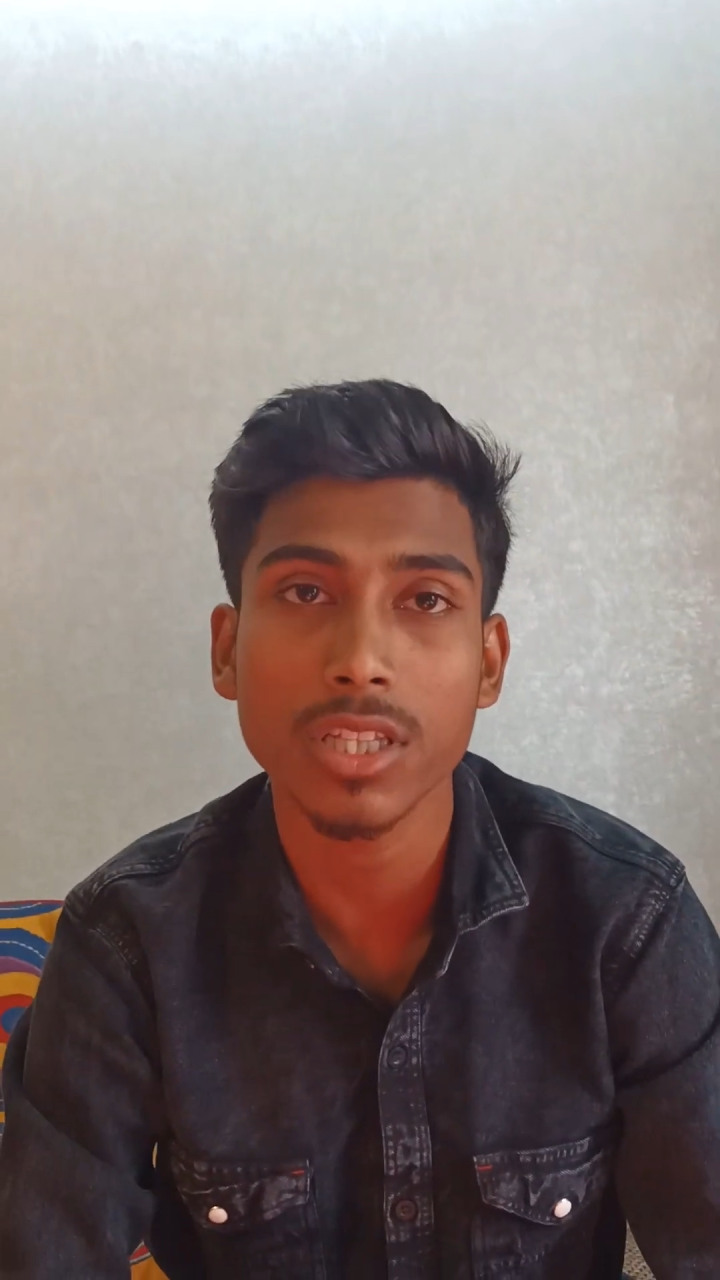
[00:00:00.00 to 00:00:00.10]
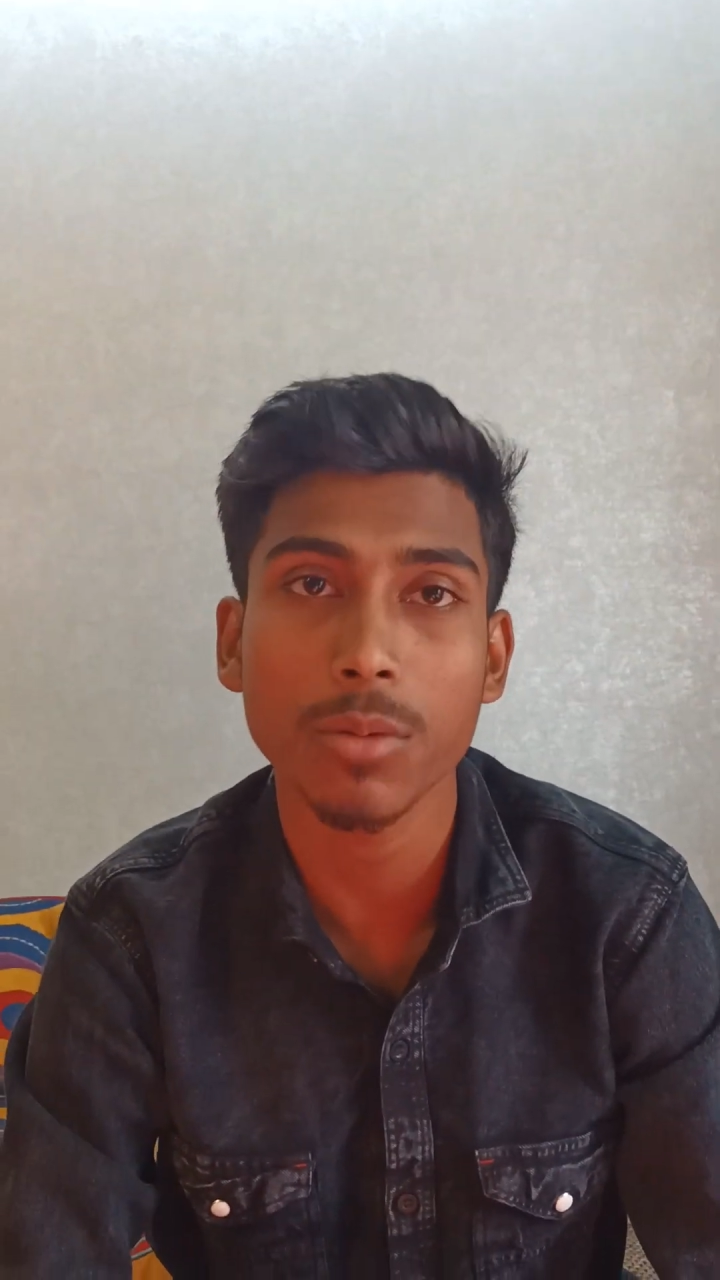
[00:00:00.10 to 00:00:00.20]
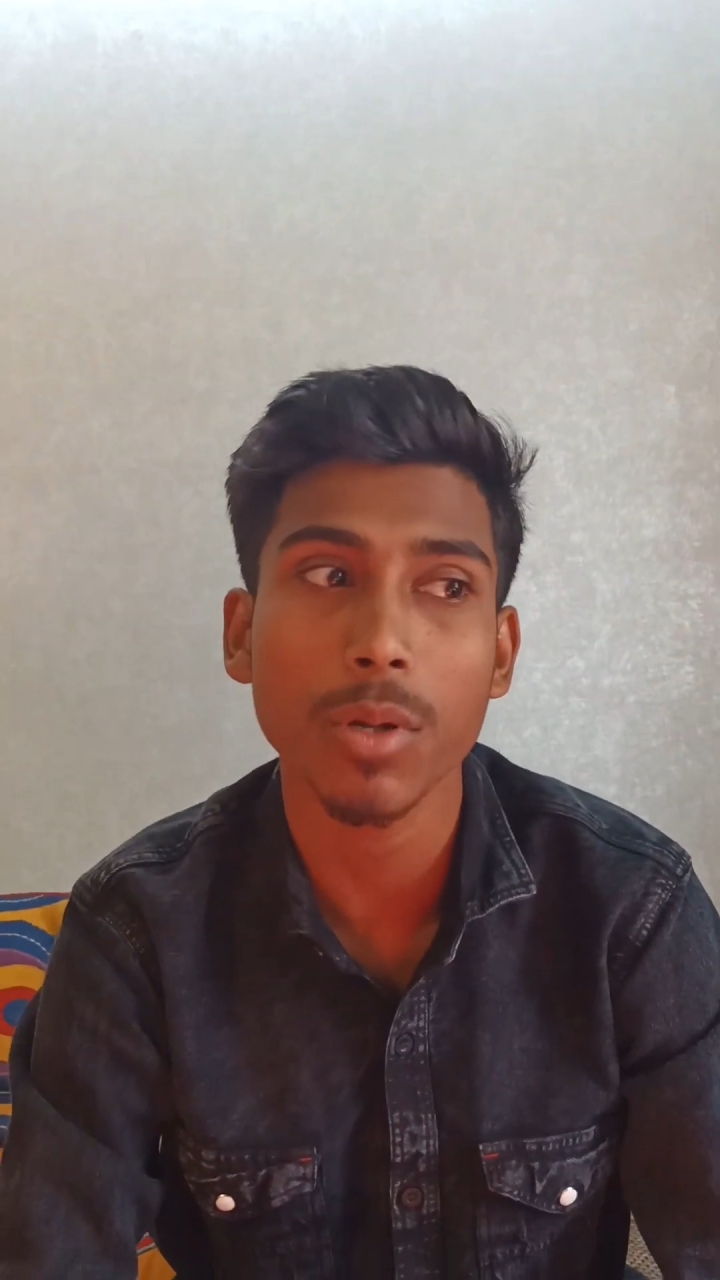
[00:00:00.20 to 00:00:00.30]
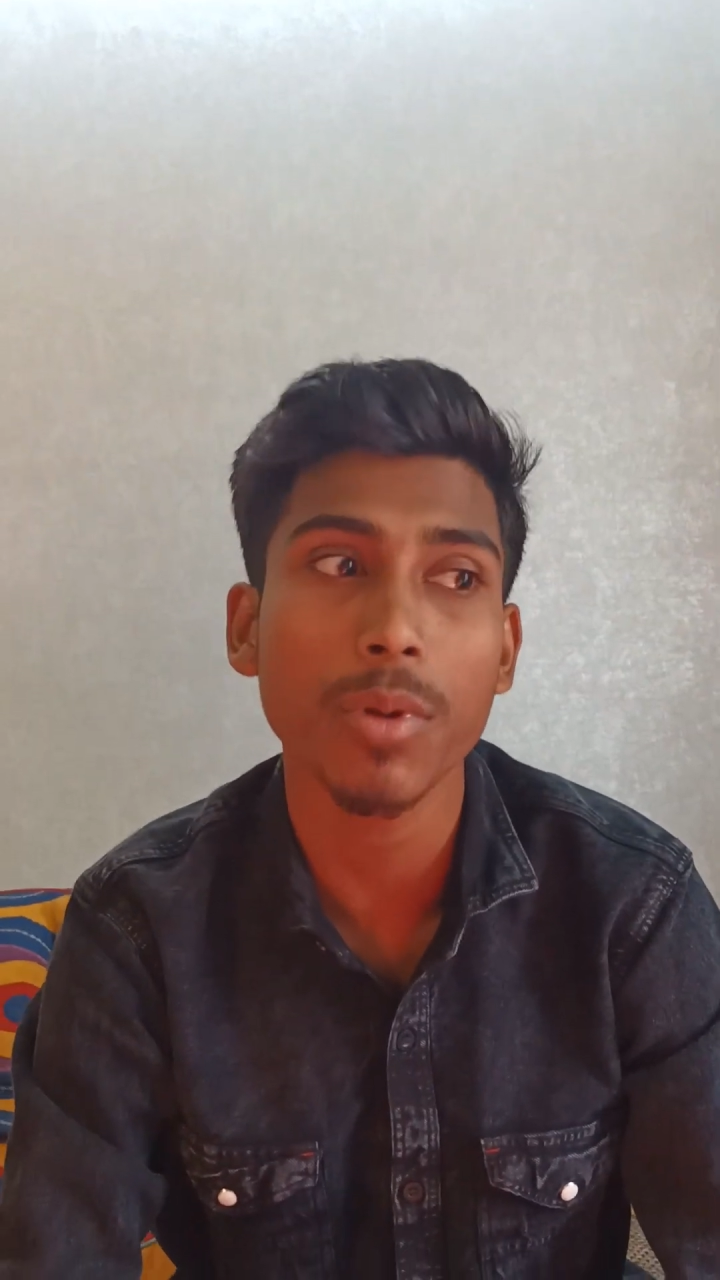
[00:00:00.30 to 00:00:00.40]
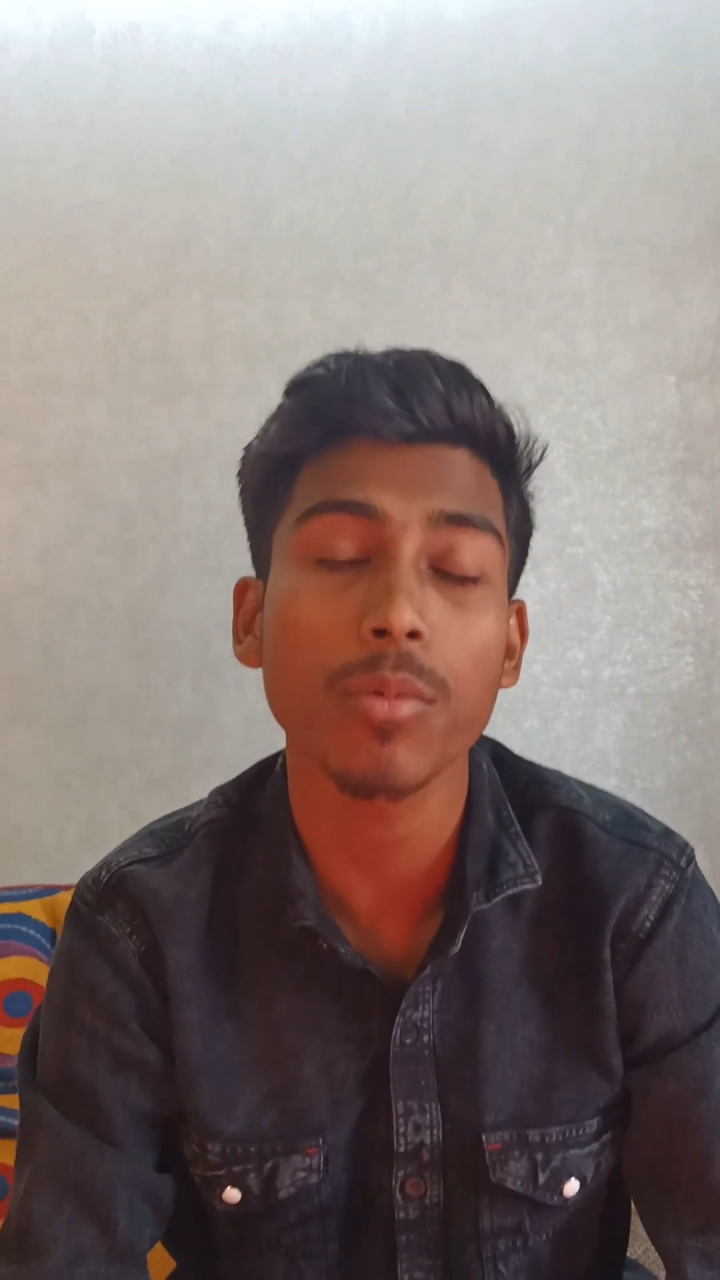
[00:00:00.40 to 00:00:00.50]
দিতে
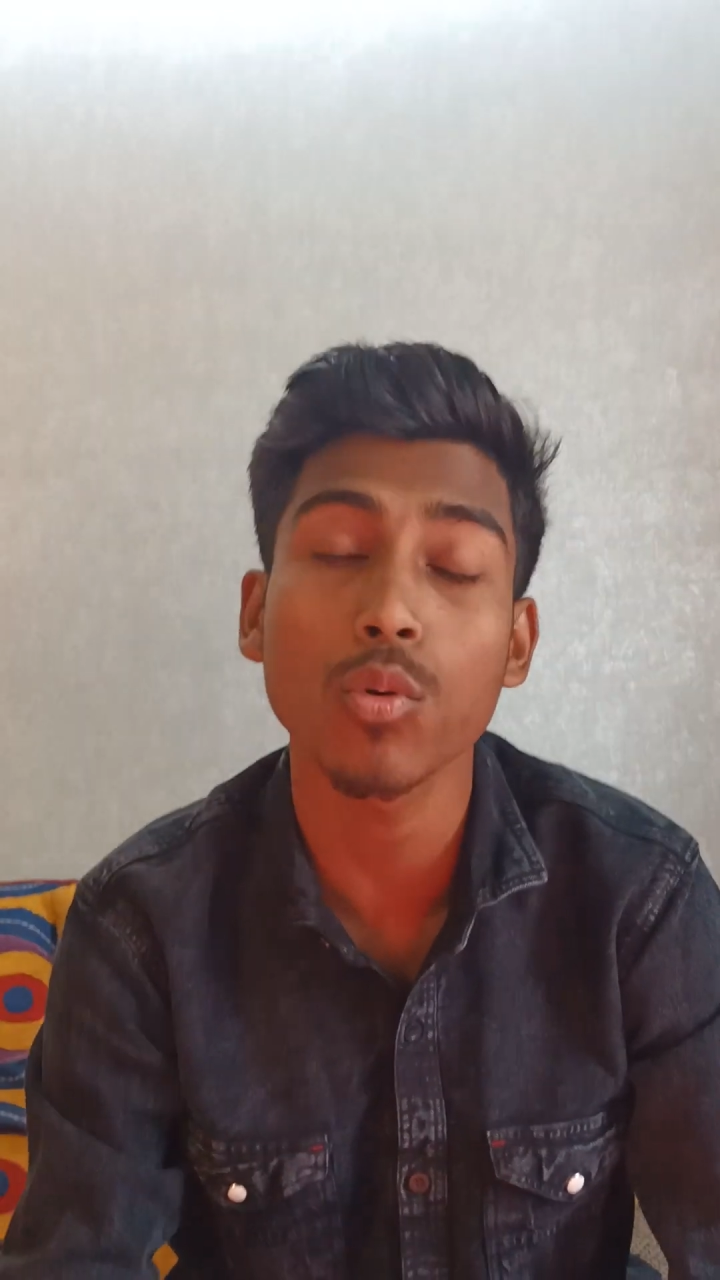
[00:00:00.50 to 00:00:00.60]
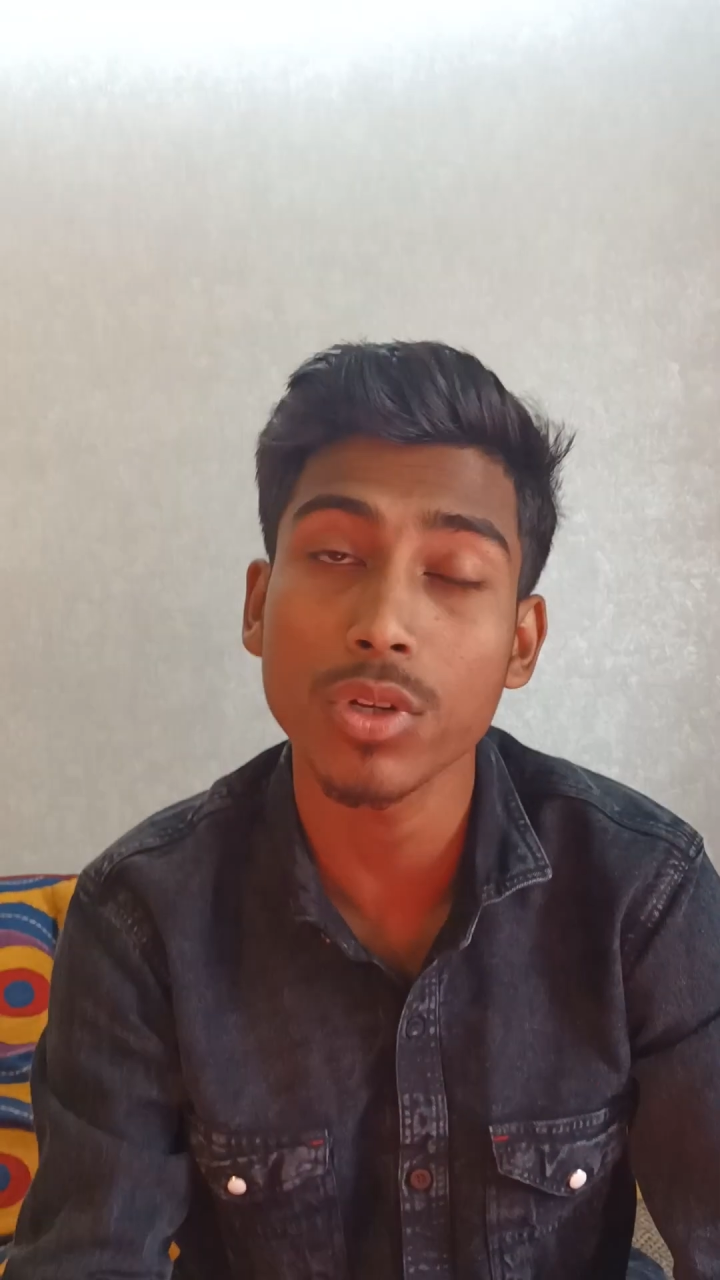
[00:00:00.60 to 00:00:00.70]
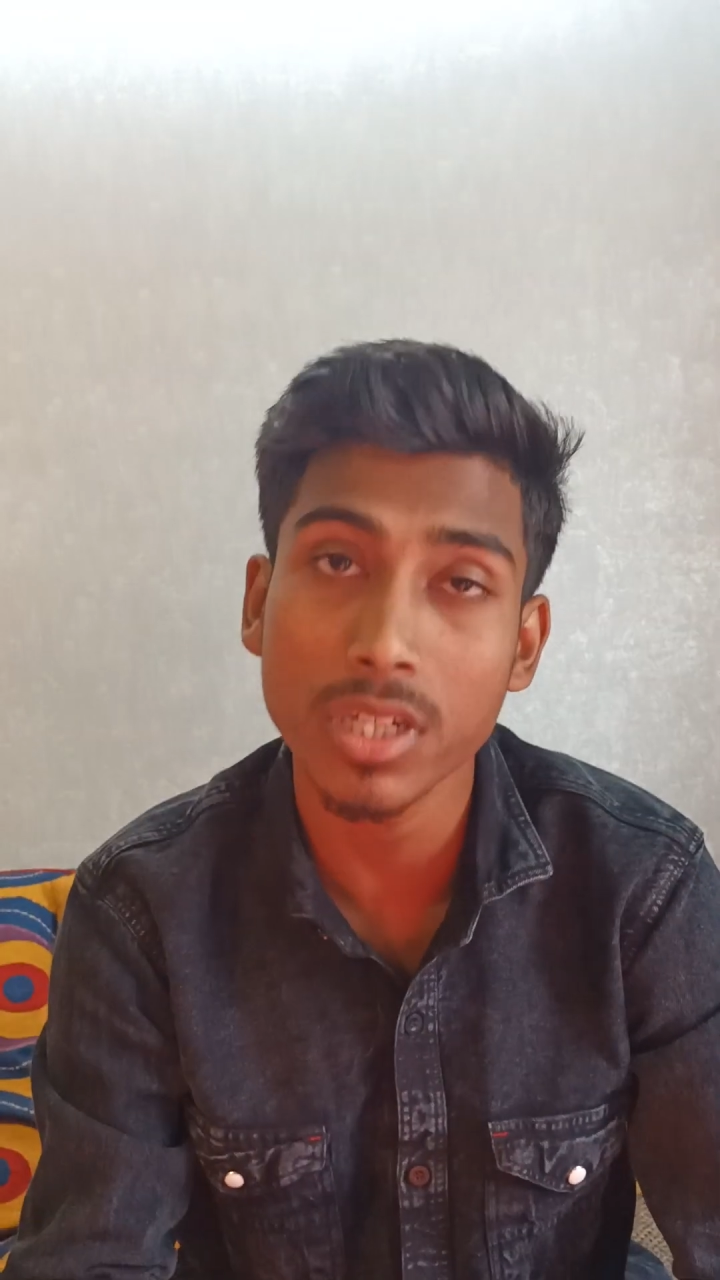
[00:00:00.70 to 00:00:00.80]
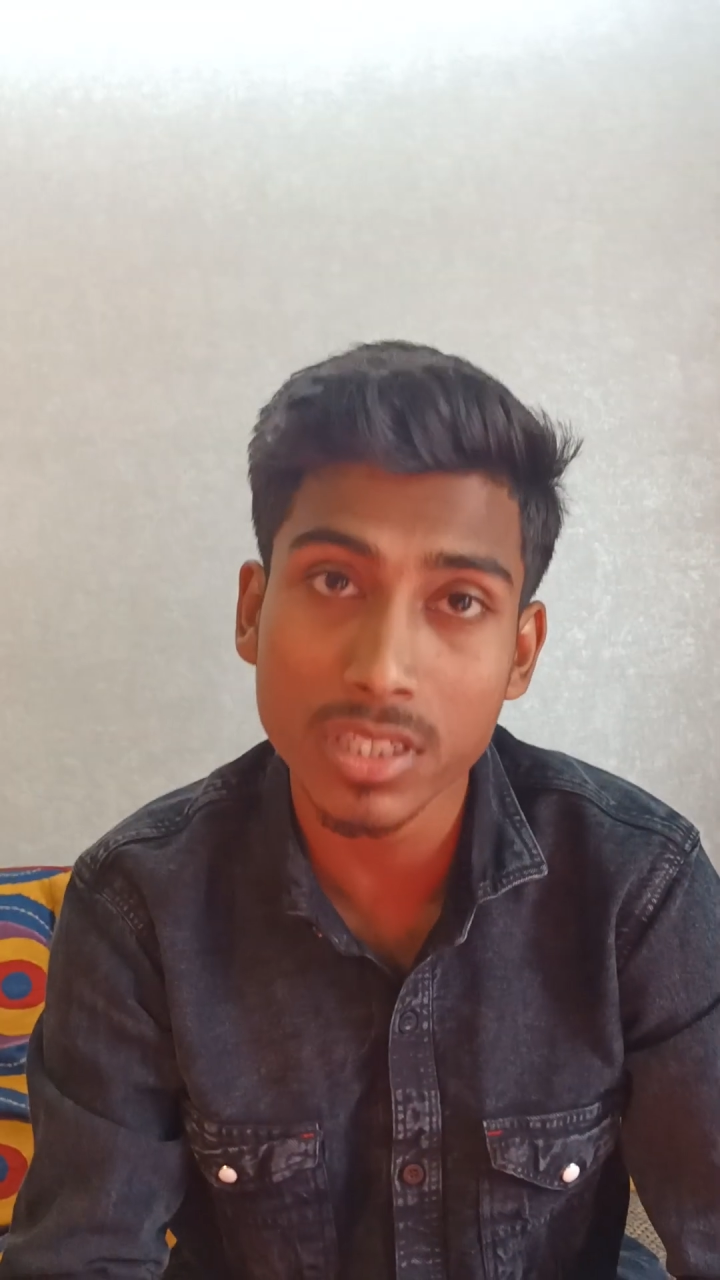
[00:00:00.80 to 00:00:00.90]
পারবে এবং উনি